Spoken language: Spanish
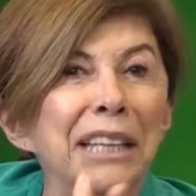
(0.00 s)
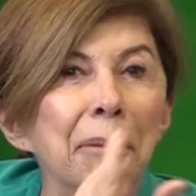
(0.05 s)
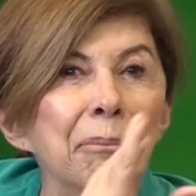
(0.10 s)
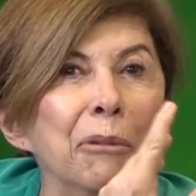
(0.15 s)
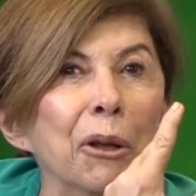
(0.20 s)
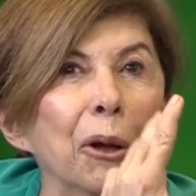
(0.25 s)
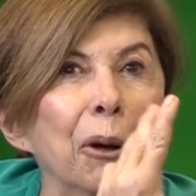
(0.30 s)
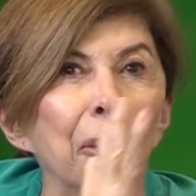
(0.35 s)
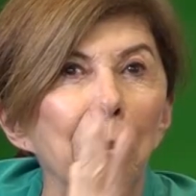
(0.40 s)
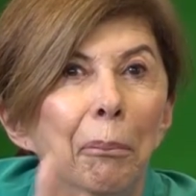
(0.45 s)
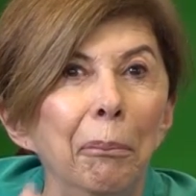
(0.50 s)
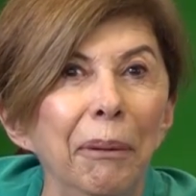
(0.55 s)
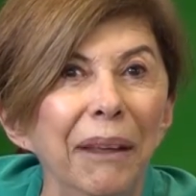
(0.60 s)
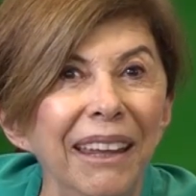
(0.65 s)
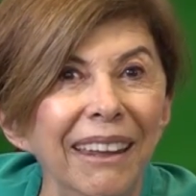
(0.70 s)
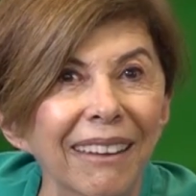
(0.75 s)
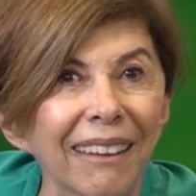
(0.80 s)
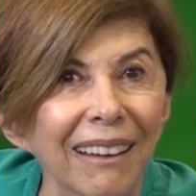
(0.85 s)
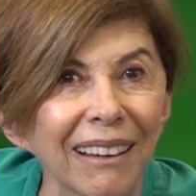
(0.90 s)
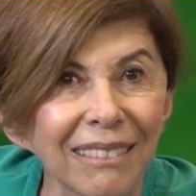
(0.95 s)
se me
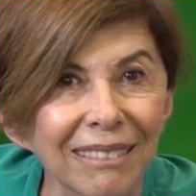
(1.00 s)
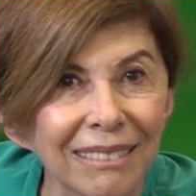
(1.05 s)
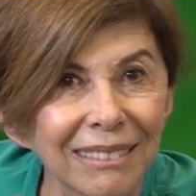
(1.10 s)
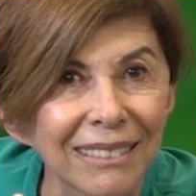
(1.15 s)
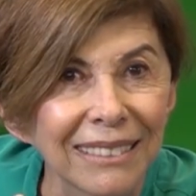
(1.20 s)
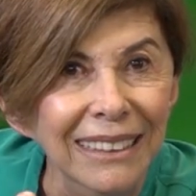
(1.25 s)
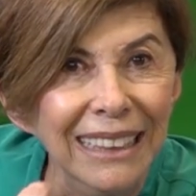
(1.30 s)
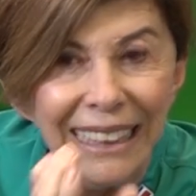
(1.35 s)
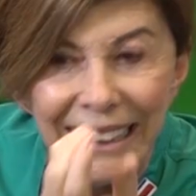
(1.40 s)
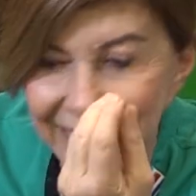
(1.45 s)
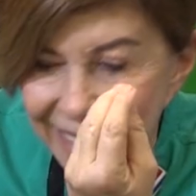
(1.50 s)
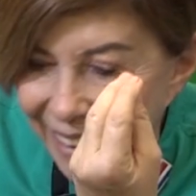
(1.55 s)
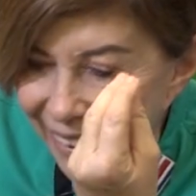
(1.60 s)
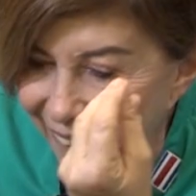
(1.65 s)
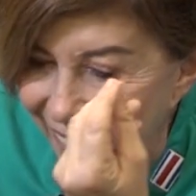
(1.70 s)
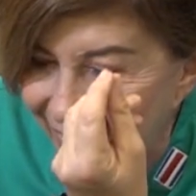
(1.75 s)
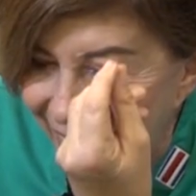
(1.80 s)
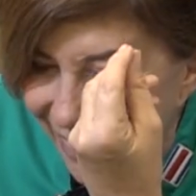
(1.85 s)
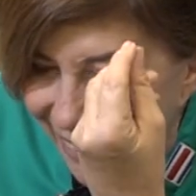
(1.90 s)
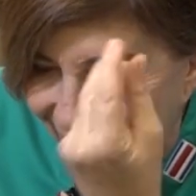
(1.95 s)
olvida de
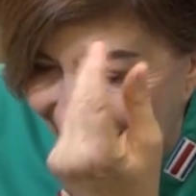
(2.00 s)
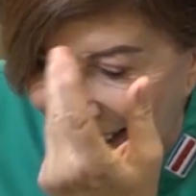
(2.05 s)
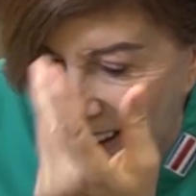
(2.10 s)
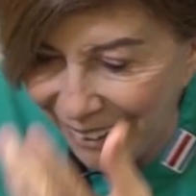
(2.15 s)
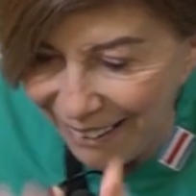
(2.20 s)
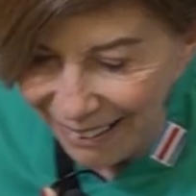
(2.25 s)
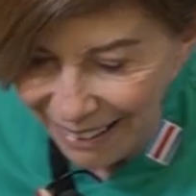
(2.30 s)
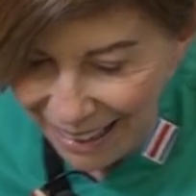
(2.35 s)
verdad